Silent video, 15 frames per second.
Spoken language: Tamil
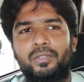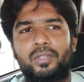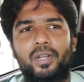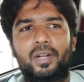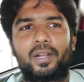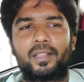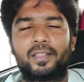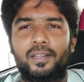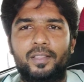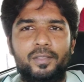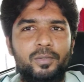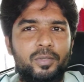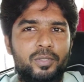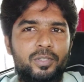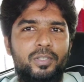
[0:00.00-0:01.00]
ஸோ கிட்டத்தட்ட
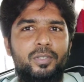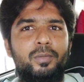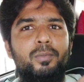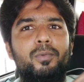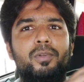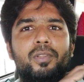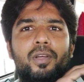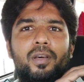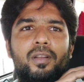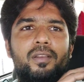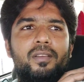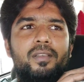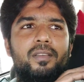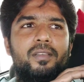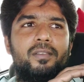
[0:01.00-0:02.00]
அதுவும் ஒரு மூணு
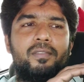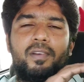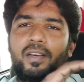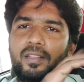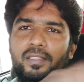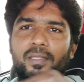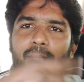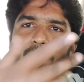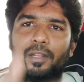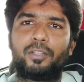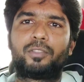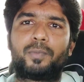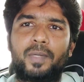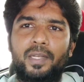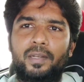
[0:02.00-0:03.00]
நாலு வாரத்துக்கு மேலே
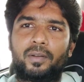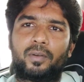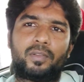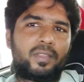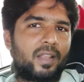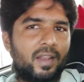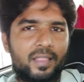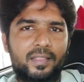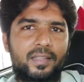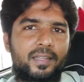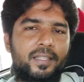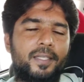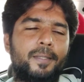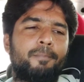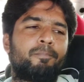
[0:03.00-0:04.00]
யூஸ் பண்ணிகிட்டு இருக்கோம் நல்லா தான்
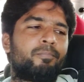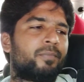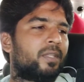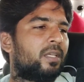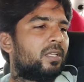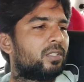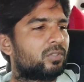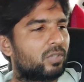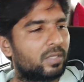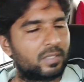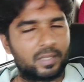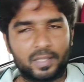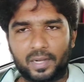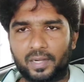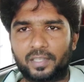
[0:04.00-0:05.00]
இருக்குது ஸோ
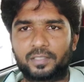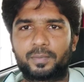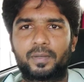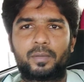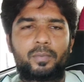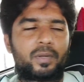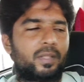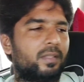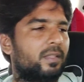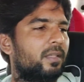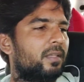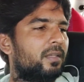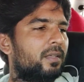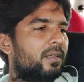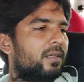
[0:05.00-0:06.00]
அதில் தான் நான் டெஸ்ட் பண்ண போகிறேன் இது